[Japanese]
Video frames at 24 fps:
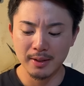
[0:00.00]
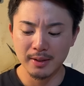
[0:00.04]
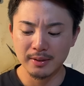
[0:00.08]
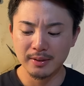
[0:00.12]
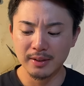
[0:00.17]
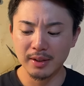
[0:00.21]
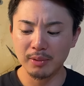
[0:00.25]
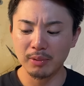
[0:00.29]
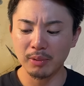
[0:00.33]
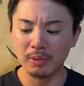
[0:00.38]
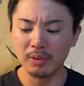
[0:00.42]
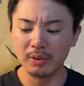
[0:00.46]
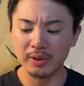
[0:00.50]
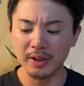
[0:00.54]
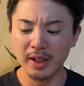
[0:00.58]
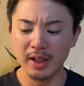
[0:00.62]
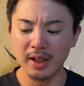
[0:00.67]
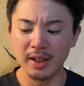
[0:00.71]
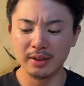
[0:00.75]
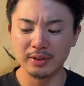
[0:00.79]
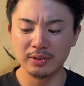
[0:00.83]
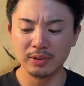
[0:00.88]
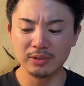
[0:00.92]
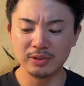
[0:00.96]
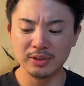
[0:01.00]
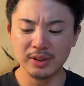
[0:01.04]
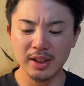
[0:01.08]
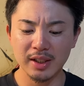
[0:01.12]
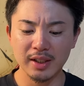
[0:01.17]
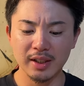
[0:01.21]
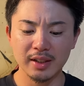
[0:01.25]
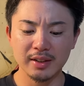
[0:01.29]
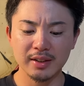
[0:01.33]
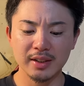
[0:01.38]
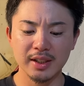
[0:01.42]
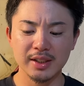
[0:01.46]
で、ここで得
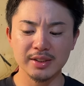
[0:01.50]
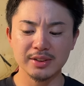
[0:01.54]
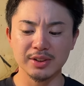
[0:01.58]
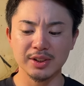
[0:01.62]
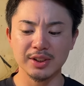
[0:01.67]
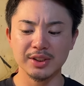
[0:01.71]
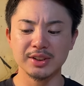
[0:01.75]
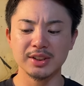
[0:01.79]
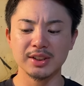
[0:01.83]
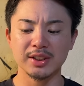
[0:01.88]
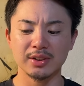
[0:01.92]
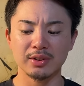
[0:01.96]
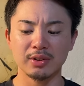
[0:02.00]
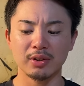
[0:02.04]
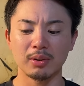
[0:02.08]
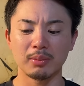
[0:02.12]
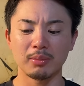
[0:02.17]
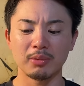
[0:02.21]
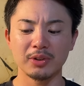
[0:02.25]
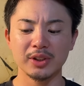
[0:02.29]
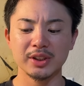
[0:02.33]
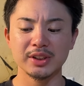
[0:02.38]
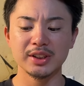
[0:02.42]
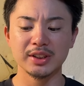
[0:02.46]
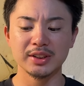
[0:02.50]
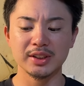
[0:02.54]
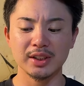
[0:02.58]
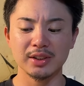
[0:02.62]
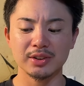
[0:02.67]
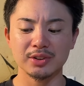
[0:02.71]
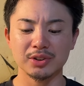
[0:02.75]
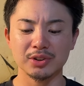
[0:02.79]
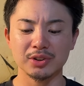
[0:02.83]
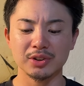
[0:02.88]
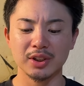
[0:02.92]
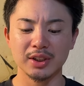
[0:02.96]
点圏打率1位の森下
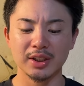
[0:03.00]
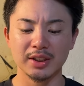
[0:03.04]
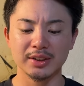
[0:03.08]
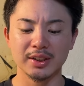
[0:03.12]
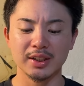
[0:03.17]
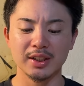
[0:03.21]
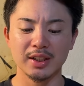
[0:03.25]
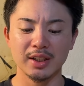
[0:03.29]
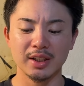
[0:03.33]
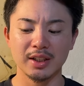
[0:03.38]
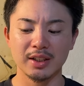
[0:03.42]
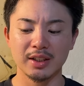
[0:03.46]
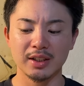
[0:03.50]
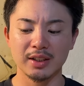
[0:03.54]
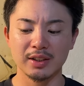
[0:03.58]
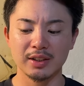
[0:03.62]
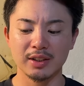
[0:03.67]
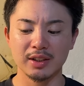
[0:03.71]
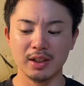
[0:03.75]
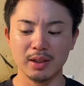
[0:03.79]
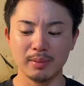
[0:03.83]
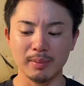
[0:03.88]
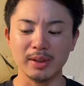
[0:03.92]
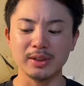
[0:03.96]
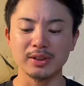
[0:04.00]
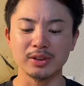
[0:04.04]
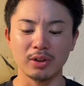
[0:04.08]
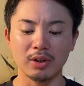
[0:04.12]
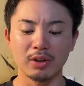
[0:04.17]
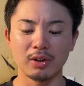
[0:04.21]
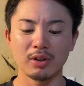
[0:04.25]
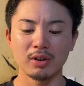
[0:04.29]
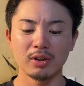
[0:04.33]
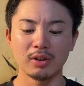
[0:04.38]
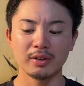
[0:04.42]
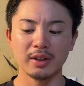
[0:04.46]
選手が打席に来ます
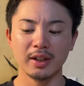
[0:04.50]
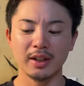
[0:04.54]
と。